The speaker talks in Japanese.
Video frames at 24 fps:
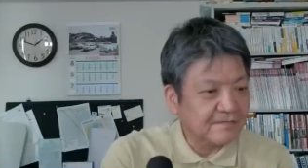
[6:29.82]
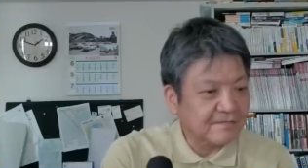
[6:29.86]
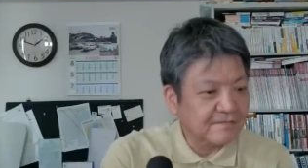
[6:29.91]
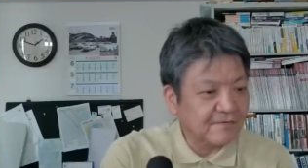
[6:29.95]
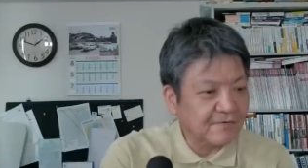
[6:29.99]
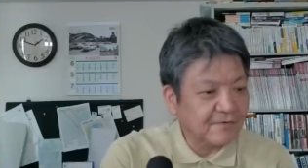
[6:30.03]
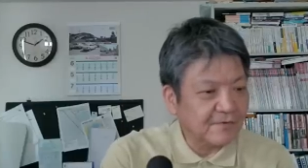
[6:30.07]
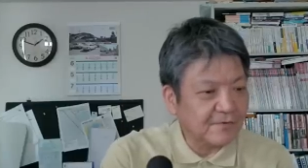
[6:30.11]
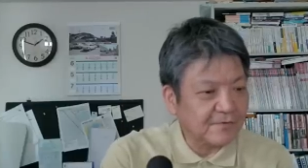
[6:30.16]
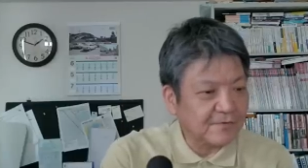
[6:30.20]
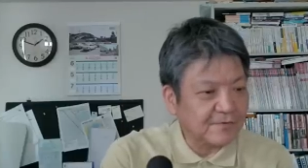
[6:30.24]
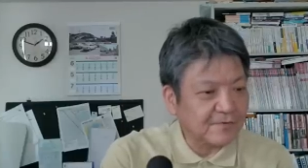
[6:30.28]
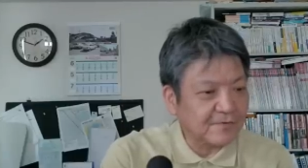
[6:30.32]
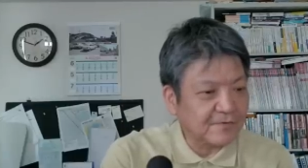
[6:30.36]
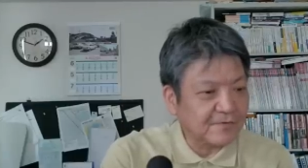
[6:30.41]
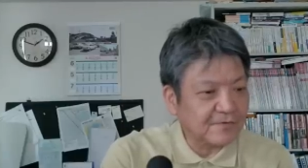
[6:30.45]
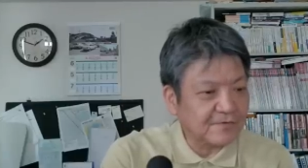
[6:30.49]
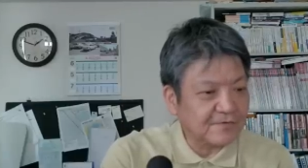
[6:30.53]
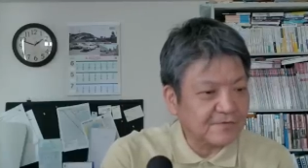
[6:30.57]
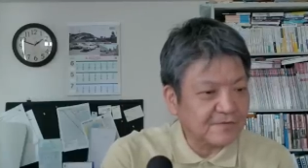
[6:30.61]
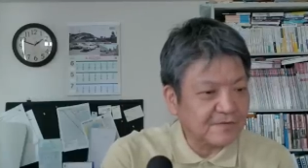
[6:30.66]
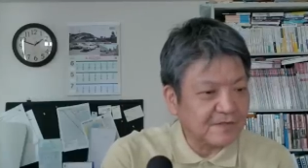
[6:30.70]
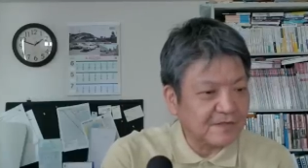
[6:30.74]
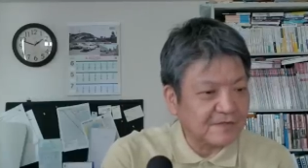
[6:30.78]
もう
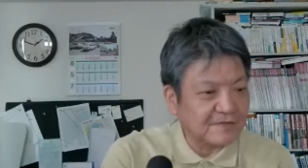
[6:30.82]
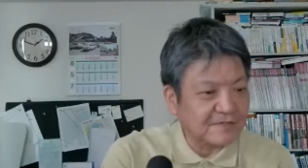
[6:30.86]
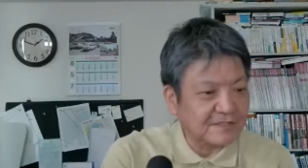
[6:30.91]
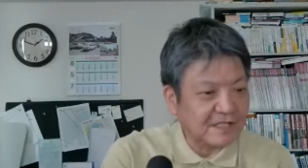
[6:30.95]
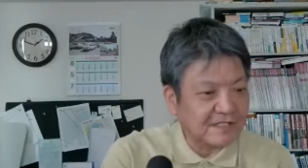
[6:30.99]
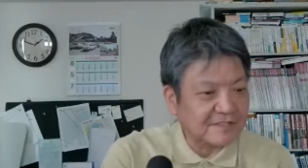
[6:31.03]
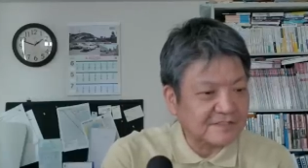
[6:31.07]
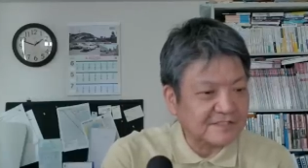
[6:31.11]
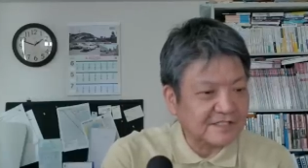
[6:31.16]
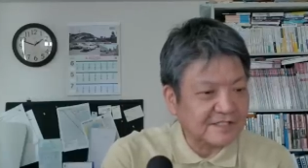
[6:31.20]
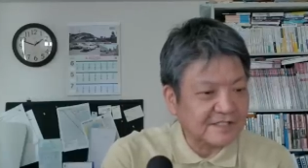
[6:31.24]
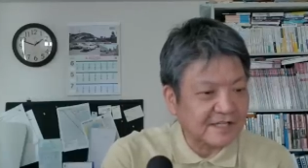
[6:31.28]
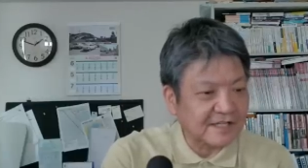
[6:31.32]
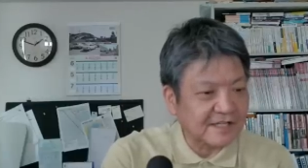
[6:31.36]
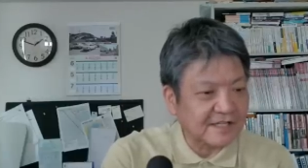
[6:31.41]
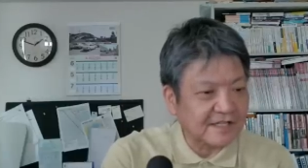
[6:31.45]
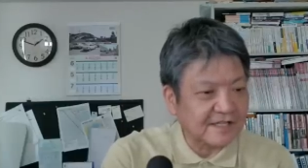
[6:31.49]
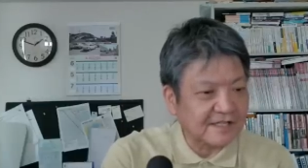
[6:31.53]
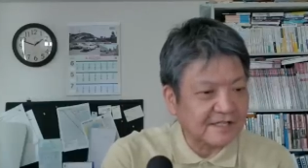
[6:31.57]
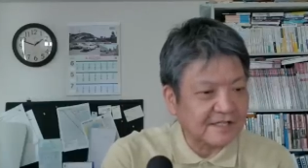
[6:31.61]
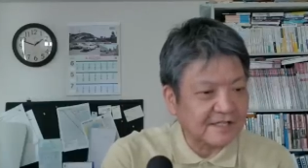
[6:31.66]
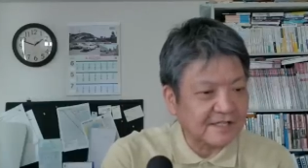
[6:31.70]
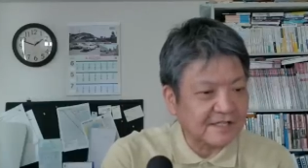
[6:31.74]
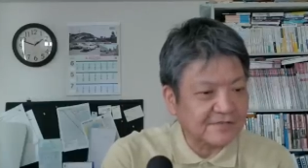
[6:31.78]
残るのは2つだ
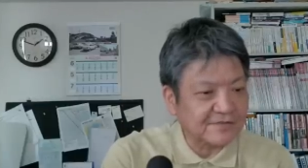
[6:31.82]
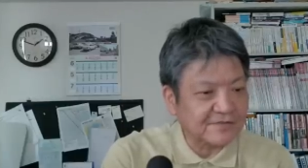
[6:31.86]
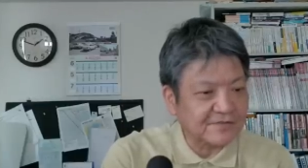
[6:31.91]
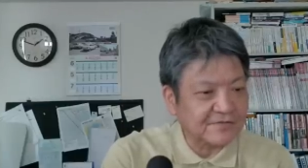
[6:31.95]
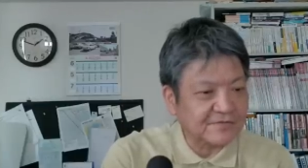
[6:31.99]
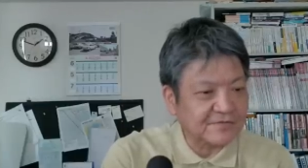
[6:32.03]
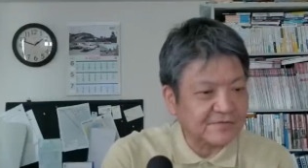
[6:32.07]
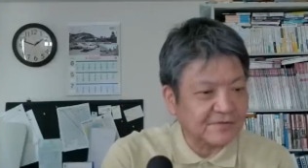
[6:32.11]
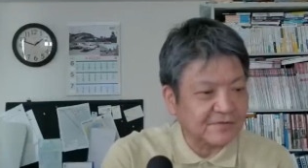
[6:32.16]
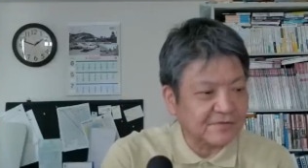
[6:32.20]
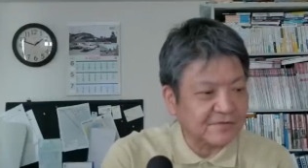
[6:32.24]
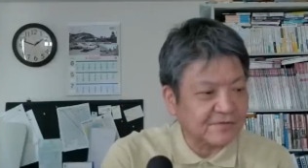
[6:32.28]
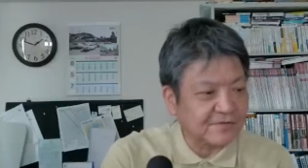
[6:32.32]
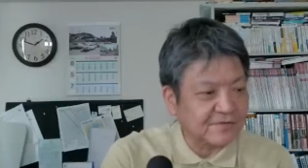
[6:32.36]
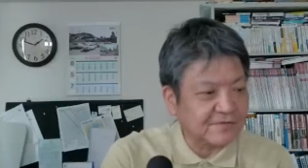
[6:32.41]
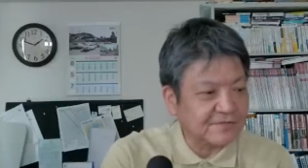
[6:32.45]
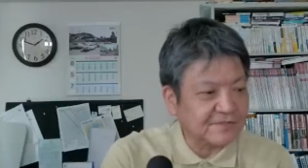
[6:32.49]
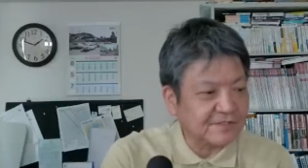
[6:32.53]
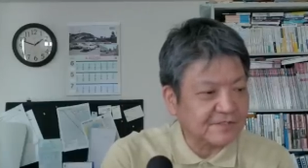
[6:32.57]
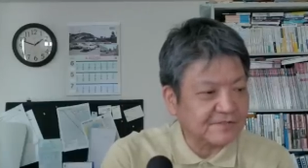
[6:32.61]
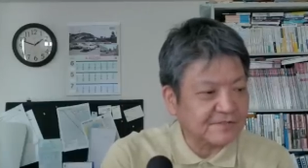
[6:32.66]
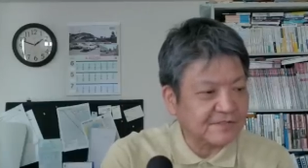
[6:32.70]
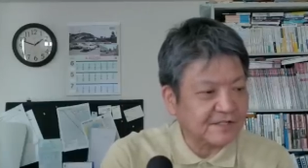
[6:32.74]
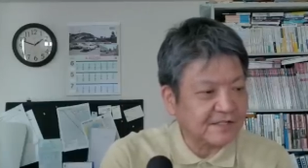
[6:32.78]
け家族と直
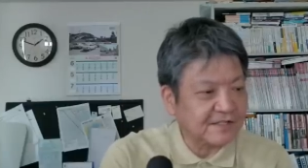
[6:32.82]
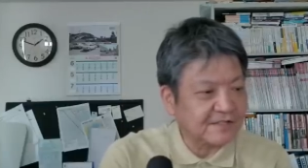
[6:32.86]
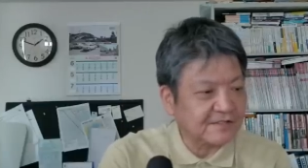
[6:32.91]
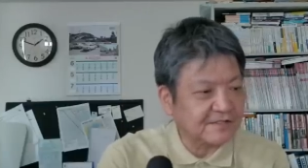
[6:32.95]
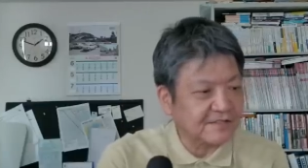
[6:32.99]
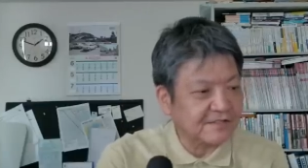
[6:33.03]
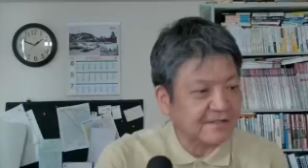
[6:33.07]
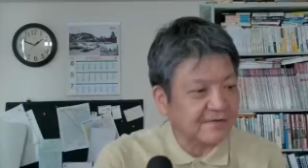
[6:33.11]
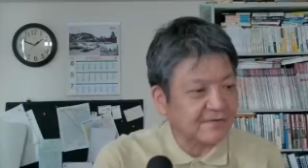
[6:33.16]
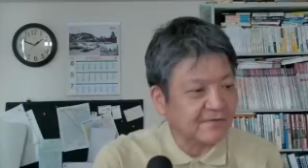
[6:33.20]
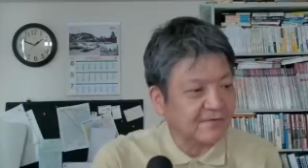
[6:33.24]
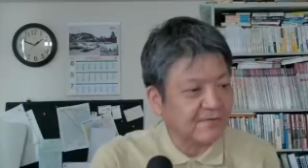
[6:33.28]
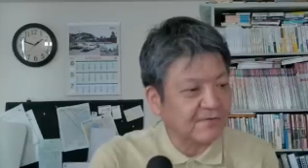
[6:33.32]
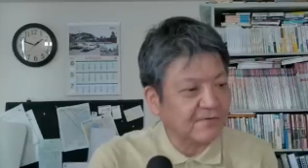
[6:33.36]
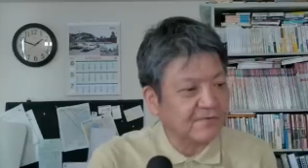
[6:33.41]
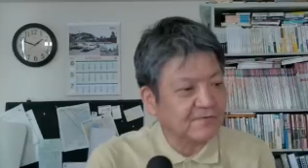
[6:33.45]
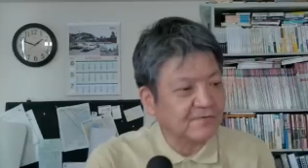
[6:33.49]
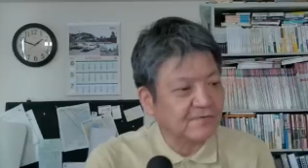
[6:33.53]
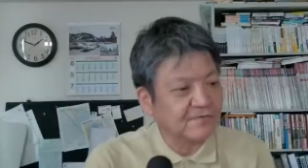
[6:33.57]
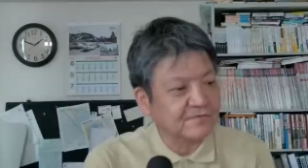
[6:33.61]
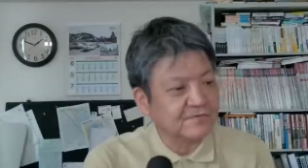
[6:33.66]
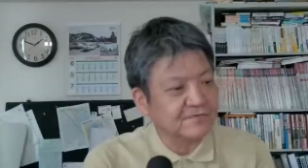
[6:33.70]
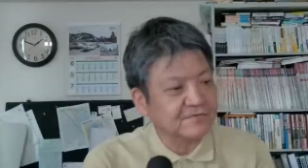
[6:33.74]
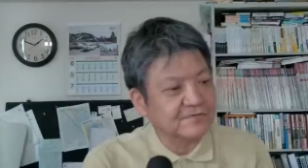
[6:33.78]
接会って報
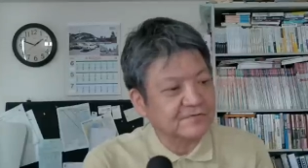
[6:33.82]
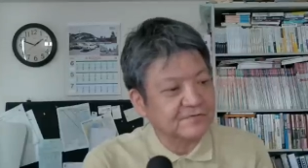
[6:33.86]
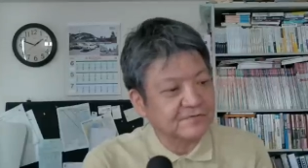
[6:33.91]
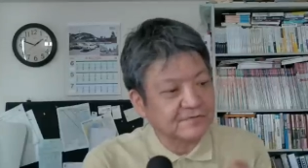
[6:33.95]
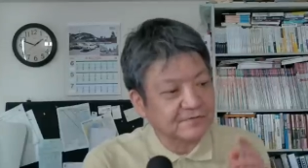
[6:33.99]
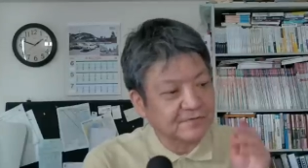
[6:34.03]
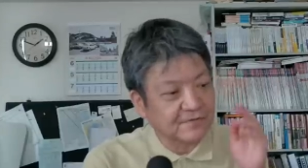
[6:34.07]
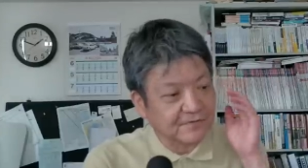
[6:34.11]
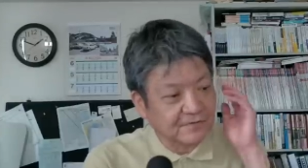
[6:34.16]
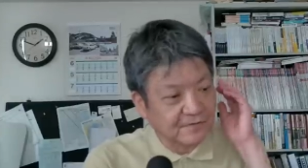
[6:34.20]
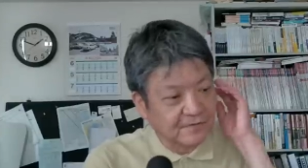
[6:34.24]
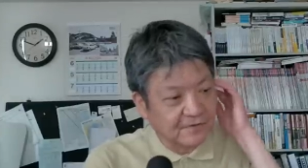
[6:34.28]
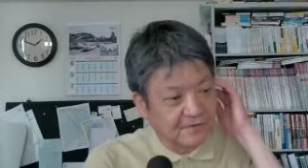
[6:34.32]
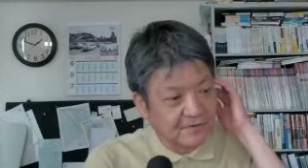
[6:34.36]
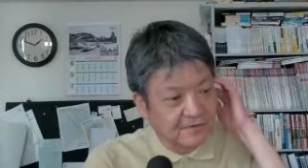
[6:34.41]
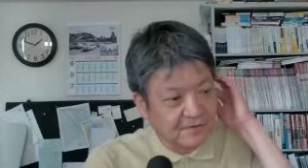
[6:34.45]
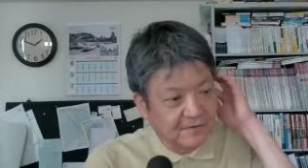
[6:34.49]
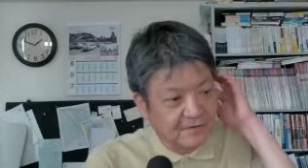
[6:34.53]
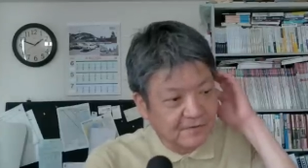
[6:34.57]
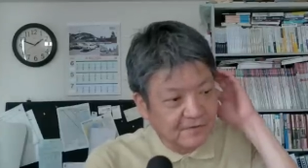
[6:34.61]
告すること